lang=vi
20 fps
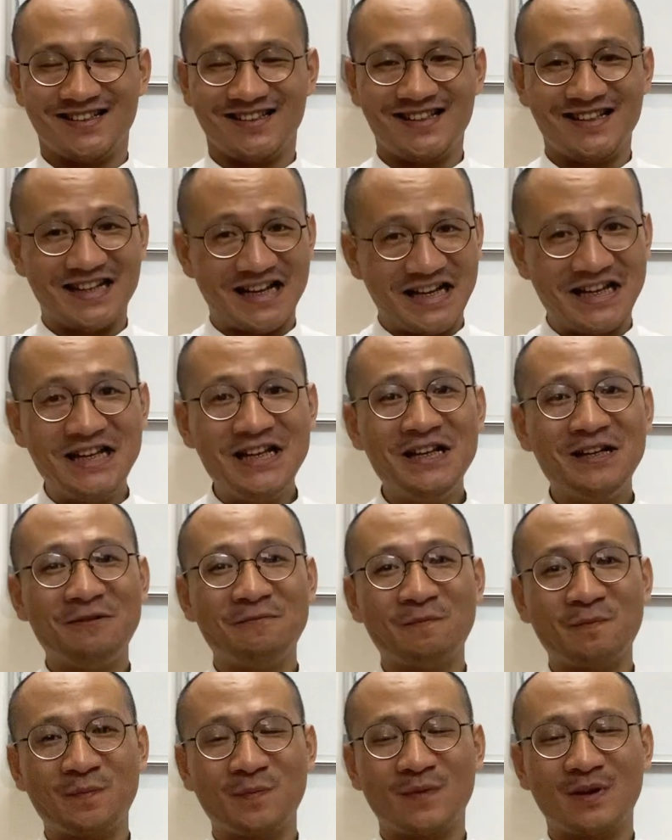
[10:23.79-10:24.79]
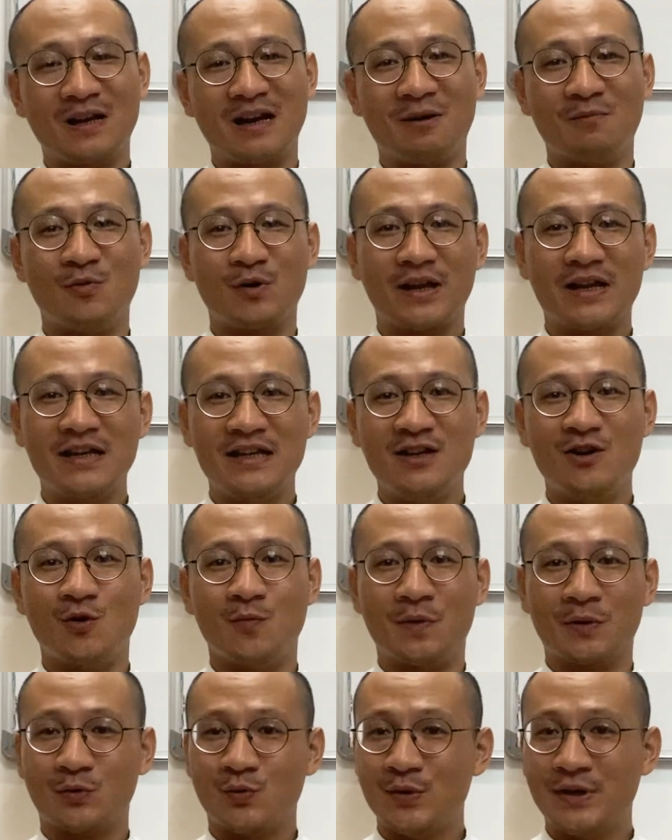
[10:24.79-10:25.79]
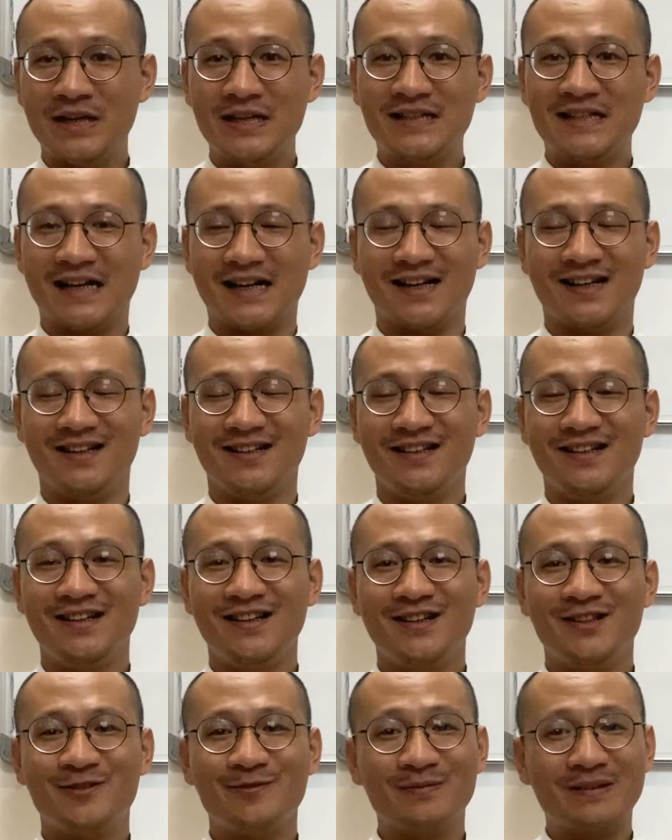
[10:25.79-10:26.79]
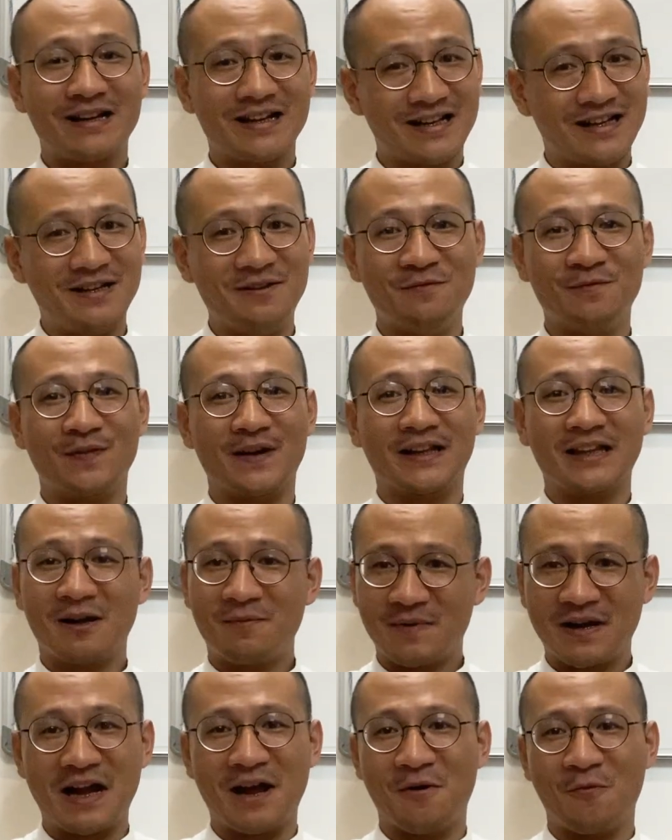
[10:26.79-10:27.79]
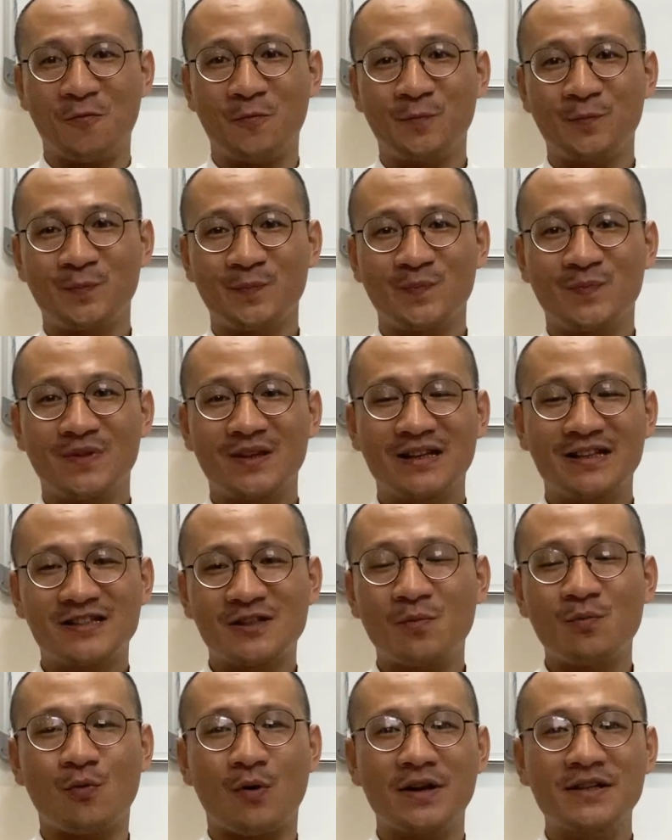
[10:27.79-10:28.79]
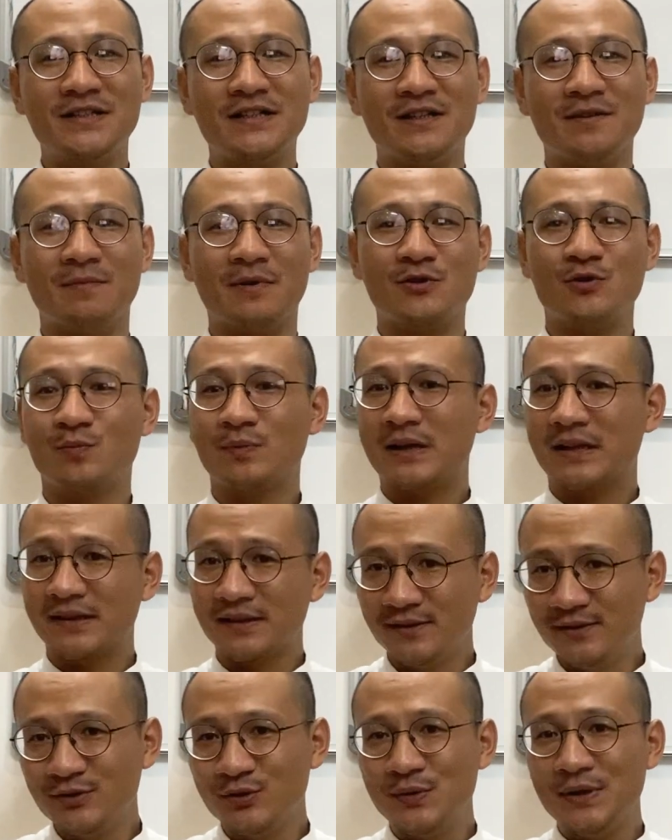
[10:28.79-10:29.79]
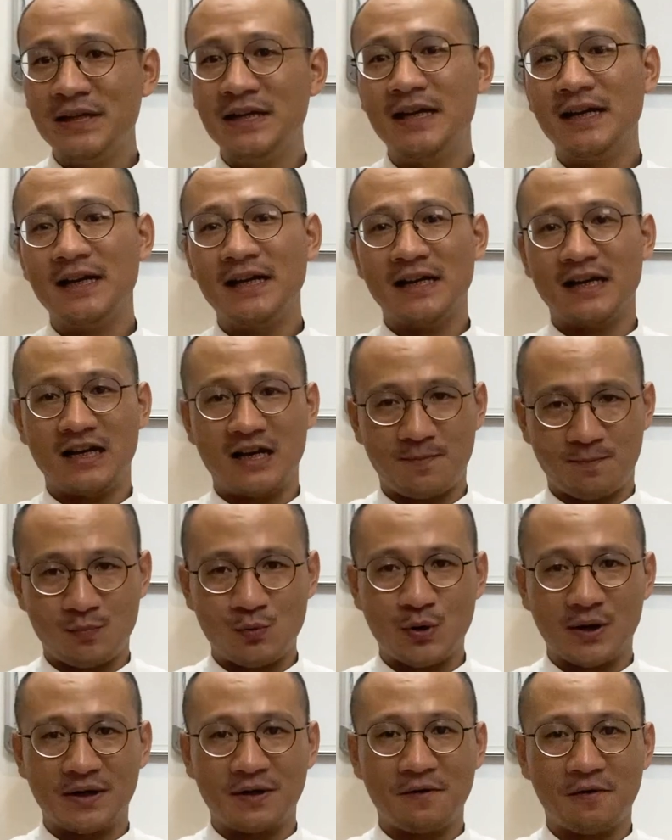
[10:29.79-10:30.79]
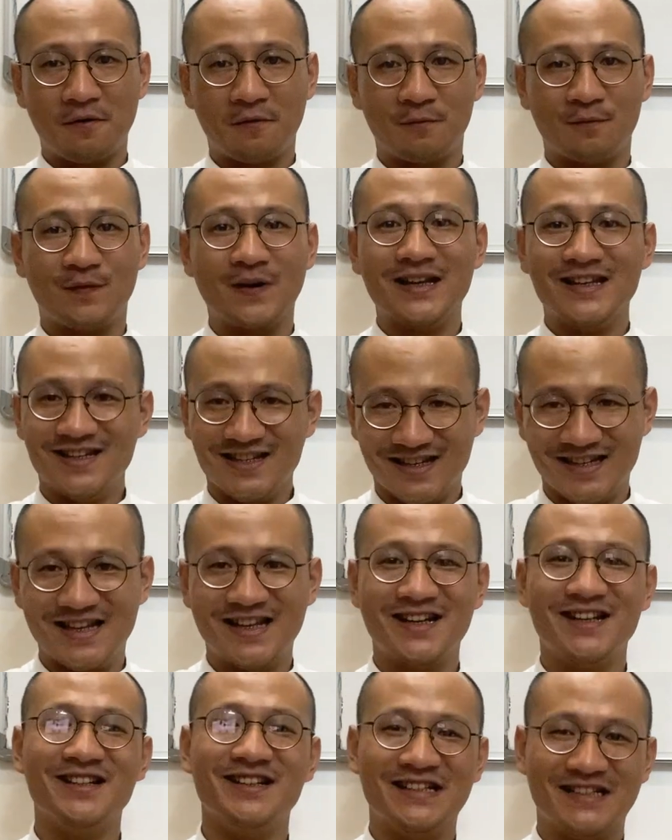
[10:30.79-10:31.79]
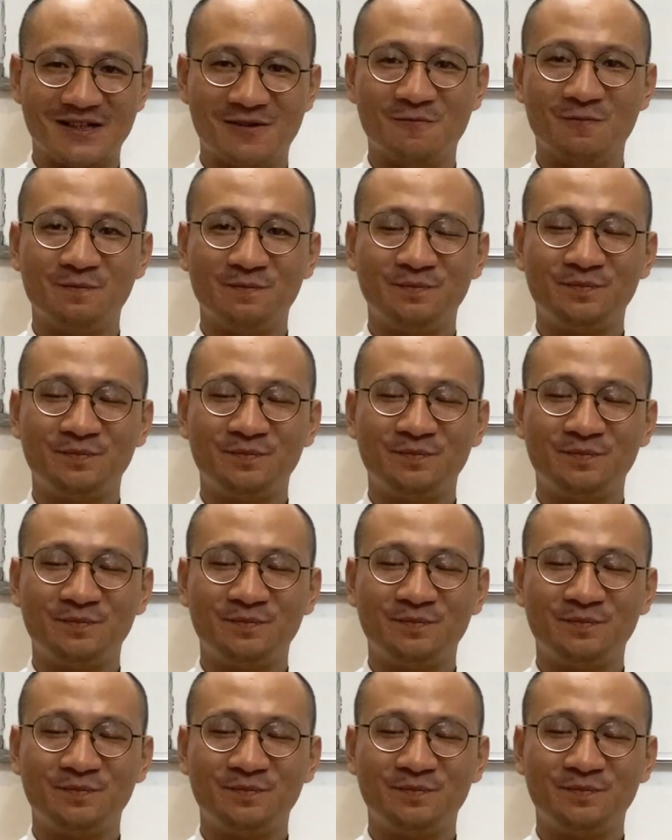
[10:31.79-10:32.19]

Thì đấy là một cái điều mà tôi nghĩ rằng chúng ta cần phải tham khảo trong quá trình mà chúng ta tư duy, lập luận và nhìn nhận đời sống.